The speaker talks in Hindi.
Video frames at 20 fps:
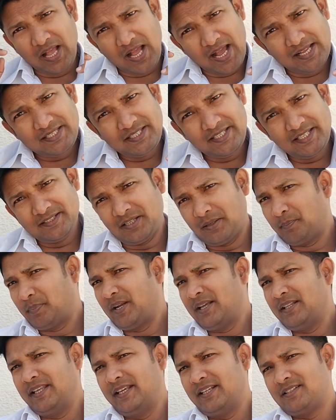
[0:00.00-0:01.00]
आज ये
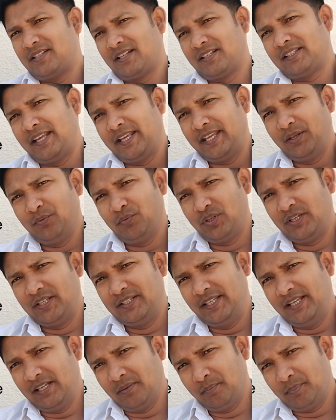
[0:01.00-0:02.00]
सपना देख सकता है कि वो
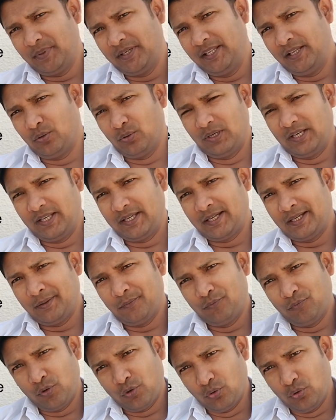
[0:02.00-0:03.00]
निधि कंपनी खोलेगा
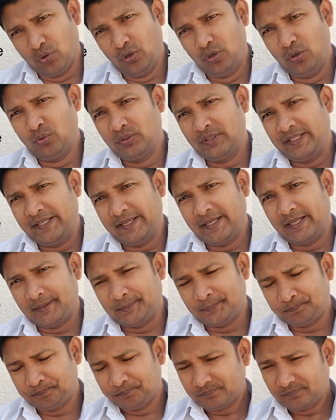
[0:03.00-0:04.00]
वो गोल्ड लोन देगा
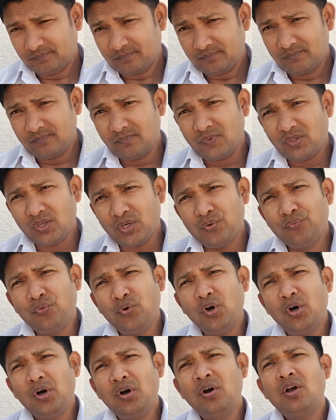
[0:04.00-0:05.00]

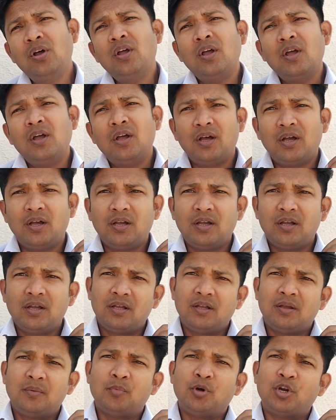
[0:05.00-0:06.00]
वो
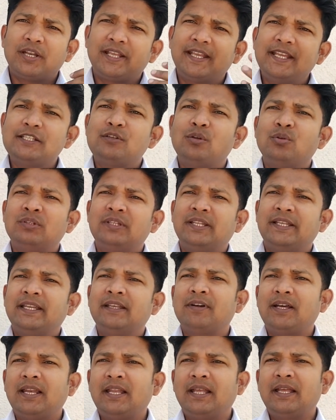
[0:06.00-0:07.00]
मॉडगेज लोन देने
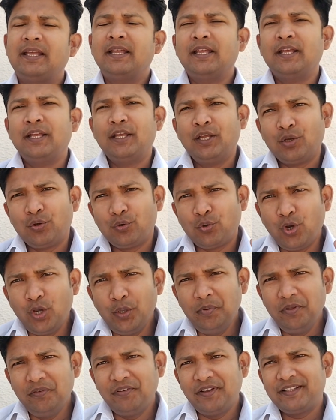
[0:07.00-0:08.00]
वाला है कोई
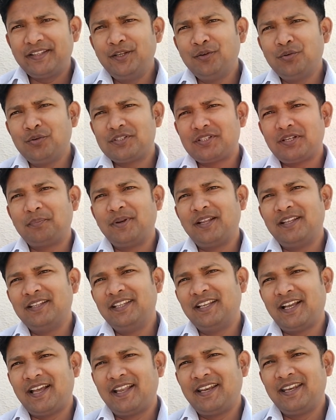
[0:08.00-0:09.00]
भी व्यक्ति को सपना
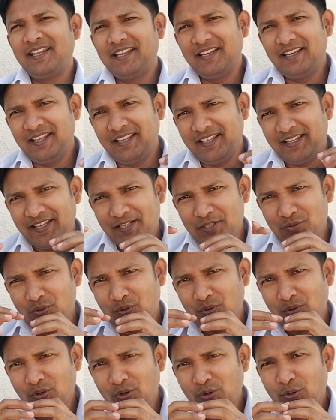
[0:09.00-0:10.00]
दिखाने के लिए ये जो
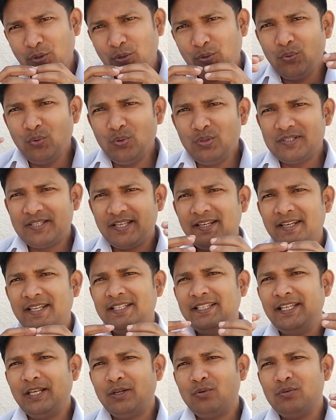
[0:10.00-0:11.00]
रूल्स हैं
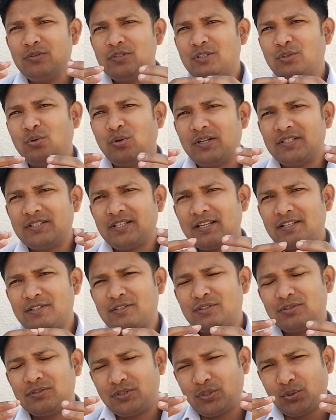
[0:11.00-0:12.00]
निधि रूल्स
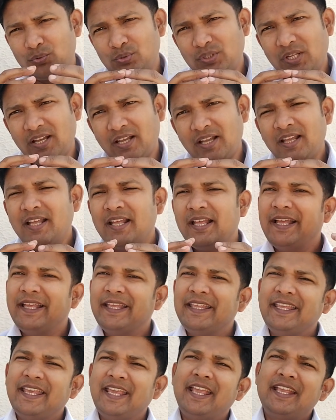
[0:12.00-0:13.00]
2014
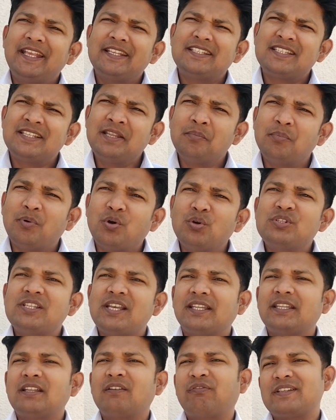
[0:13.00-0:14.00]
ये इसने बहुत
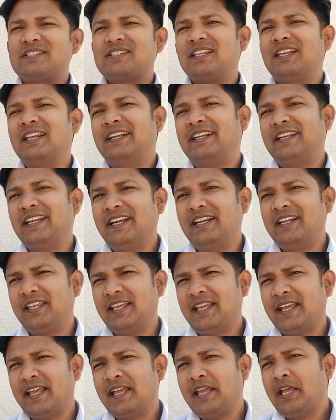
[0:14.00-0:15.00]
ज़्यादा फैसिलिटेट
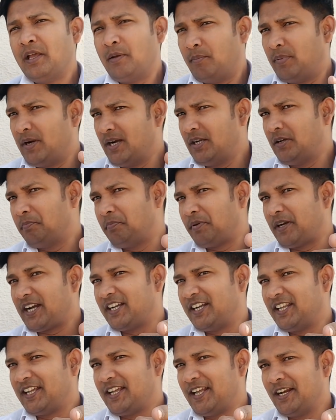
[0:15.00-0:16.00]
किया है बट
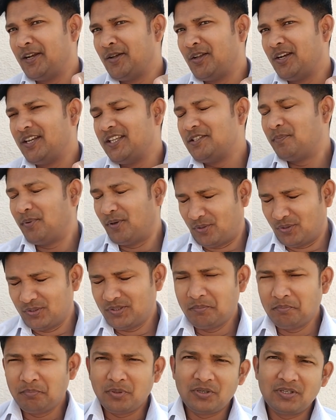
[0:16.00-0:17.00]
प्रैक्टिकल नॉलेज बहुत
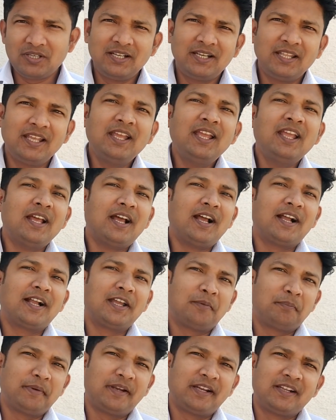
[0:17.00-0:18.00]
इंपॉर्टेंट है
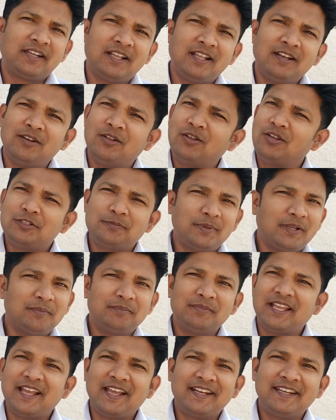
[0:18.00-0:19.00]
अगर प्रैक्टिकल नॉलेज पे
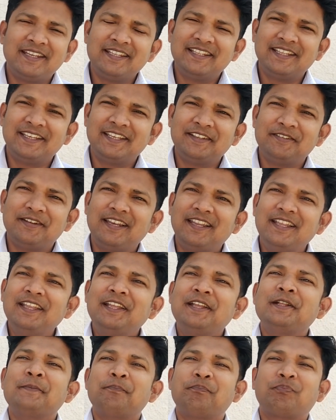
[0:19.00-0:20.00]
हम ध्यान नहीं देने वाले
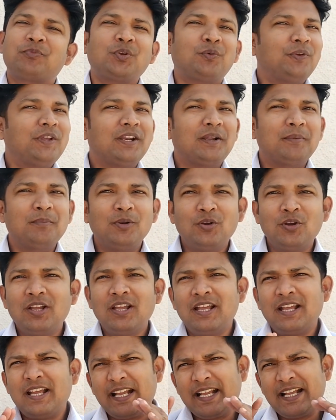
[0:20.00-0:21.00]
तो फिर हम लोग
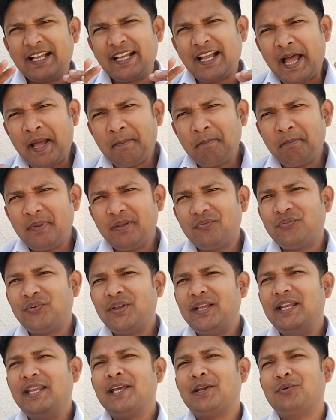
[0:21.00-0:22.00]
काम में
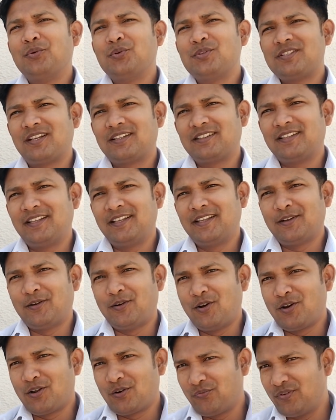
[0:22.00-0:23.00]
फेलियर हो सकते हैं
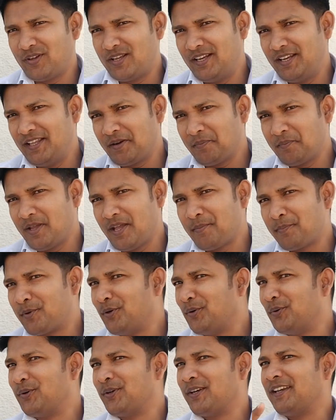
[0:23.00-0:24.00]
और फेलियर मैं
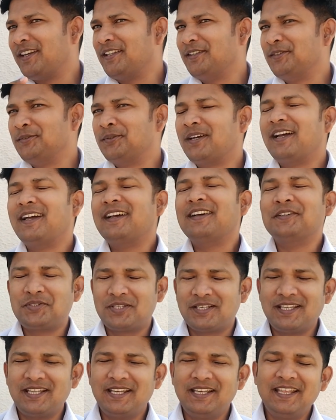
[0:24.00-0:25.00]
आपको होने नहीं दूंगा
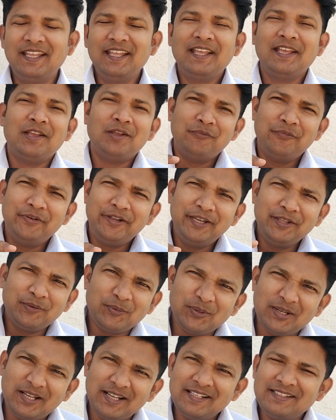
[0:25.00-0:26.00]
उसके लिए वीडियो
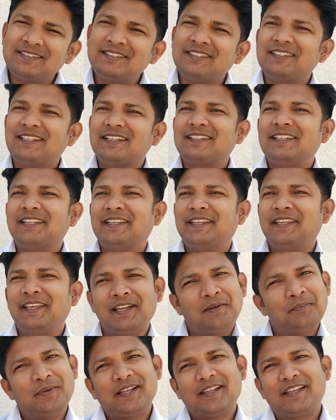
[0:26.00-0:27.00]
को अंत तक
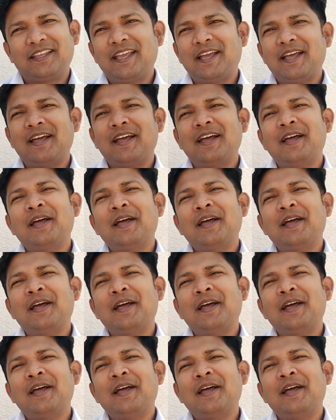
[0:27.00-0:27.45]
देखिएगा मैं क्या